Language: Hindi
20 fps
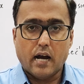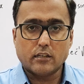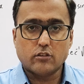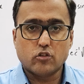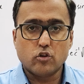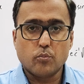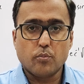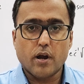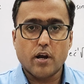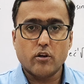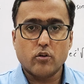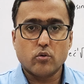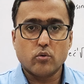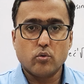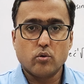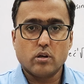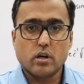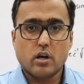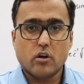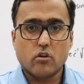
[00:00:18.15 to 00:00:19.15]
आज टू का
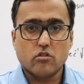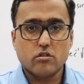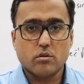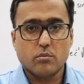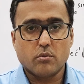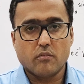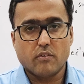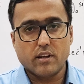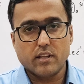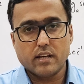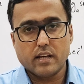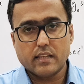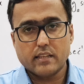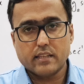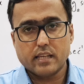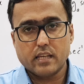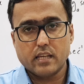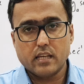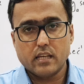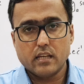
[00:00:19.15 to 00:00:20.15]
क्वेश्चन नंबर वन
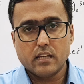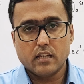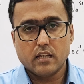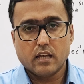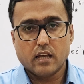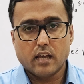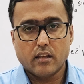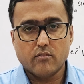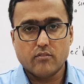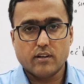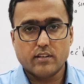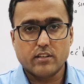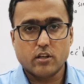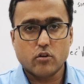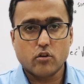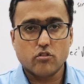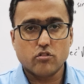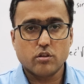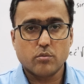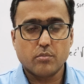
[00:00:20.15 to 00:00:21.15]
करते हैं एंड
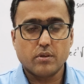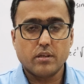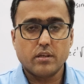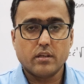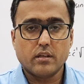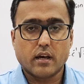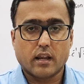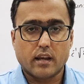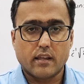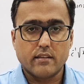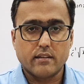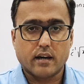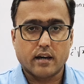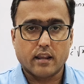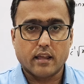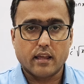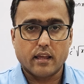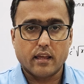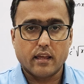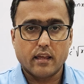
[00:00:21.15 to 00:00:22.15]
फर्दर क्वेश्चन भी करने
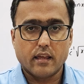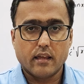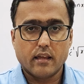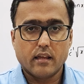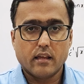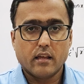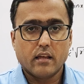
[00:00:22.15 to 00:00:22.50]
जा रहे हैं